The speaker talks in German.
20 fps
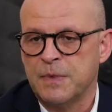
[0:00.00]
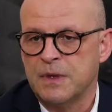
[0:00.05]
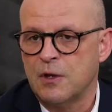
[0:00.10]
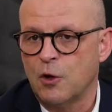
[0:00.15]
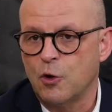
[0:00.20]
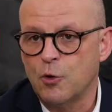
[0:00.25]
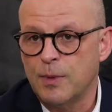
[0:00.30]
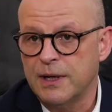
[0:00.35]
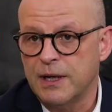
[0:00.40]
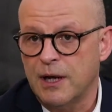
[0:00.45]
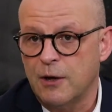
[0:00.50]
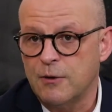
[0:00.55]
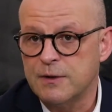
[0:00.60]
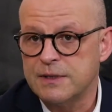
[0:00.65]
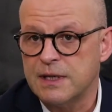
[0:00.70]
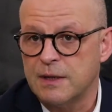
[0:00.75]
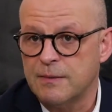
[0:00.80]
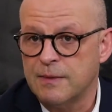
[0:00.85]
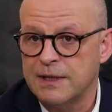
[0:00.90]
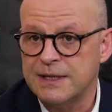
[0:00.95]
Darüber
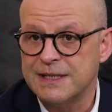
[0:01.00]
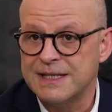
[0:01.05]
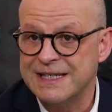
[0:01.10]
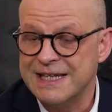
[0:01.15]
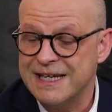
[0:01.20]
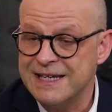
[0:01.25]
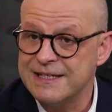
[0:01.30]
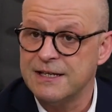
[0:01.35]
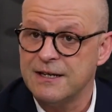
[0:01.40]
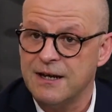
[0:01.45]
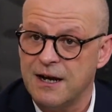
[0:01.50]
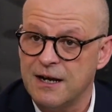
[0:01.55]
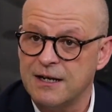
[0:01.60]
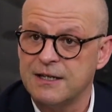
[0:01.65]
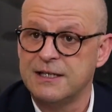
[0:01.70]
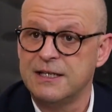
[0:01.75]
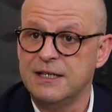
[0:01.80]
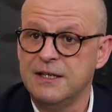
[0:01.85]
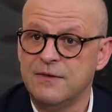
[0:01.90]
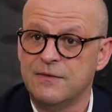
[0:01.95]
hinaus haben wir ein sehr, sehr
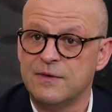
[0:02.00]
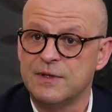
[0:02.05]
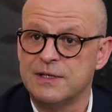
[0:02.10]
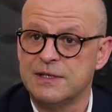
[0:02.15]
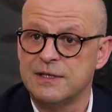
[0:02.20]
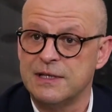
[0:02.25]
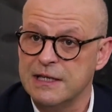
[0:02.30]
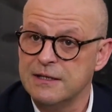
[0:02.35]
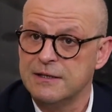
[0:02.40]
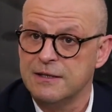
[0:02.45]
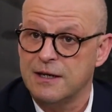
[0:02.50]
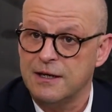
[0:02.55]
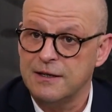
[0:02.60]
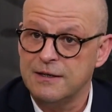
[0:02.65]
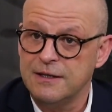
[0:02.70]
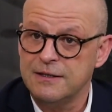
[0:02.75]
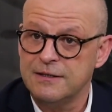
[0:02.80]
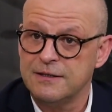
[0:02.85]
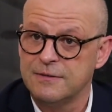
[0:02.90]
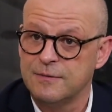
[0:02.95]
aktives
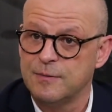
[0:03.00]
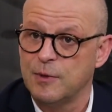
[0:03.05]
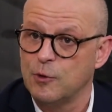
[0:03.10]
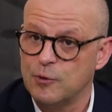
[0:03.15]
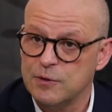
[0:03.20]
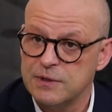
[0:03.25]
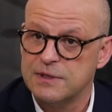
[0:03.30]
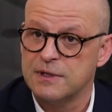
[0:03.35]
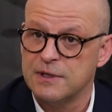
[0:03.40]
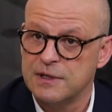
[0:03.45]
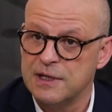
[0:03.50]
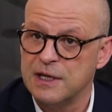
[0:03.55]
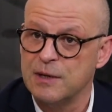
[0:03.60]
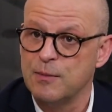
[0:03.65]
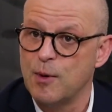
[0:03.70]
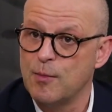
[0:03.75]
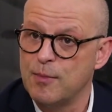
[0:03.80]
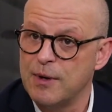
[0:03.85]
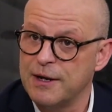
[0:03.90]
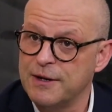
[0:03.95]
Intranet, bei uns
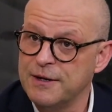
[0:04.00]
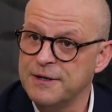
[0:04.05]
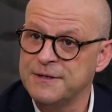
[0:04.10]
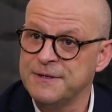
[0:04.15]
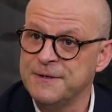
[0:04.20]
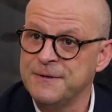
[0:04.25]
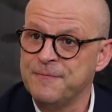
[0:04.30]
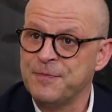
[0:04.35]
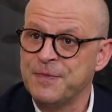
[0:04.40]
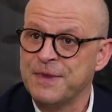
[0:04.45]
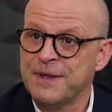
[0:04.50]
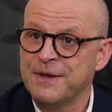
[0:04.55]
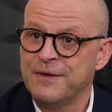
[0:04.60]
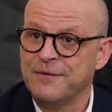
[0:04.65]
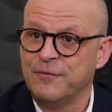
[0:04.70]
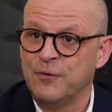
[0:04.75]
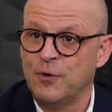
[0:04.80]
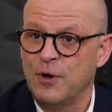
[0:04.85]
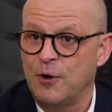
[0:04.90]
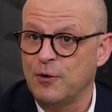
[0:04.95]
DB mhm. Planet,
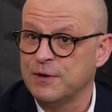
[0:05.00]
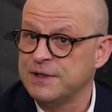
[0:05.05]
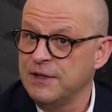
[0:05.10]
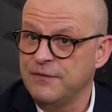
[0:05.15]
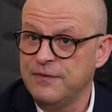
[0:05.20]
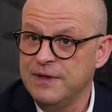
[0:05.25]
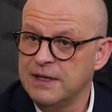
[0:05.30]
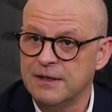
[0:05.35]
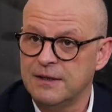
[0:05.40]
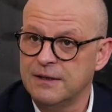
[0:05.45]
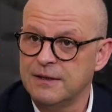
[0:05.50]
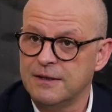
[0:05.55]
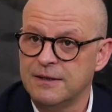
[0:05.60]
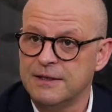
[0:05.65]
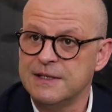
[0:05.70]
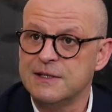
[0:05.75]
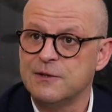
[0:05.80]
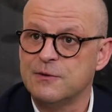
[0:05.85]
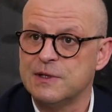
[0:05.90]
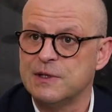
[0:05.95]
mhm. wo auch sehr viele
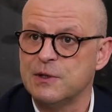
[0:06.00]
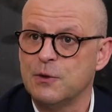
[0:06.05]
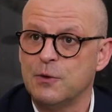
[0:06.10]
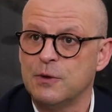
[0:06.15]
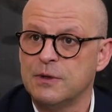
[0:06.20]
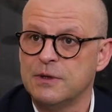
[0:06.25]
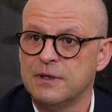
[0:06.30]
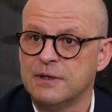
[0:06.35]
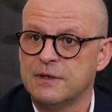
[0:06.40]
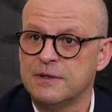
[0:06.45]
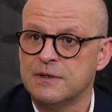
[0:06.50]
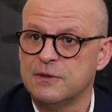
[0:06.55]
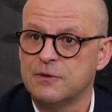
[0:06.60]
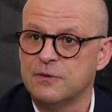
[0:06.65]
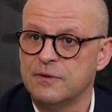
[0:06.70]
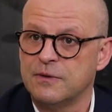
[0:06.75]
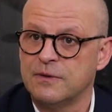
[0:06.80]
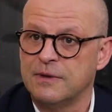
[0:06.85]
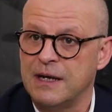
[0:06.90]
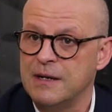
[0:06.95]
Diskussionen
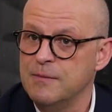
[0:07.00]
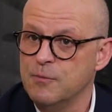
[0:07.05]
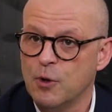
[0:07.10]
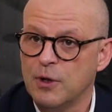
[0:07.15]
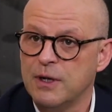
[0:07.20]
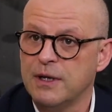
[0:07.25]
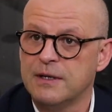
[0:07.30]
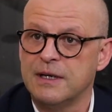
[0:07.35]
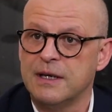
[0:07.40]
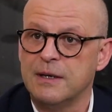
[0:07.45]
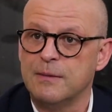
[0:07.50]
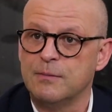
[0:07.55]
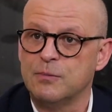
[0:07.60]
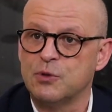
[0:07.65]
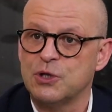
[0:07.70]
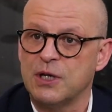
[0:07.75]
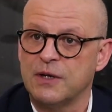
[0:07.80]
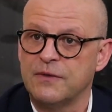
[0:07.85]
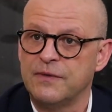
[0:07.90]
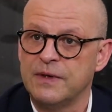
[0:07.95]
zu allen möglichen Themen
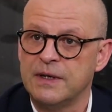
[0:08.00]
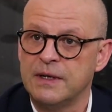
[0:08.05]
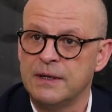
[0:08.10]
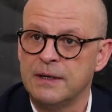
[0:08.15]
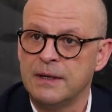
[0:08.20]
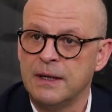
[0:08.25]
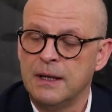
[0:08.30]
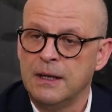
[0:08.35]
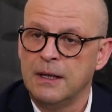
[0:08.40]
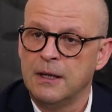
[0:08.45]
stattfinden.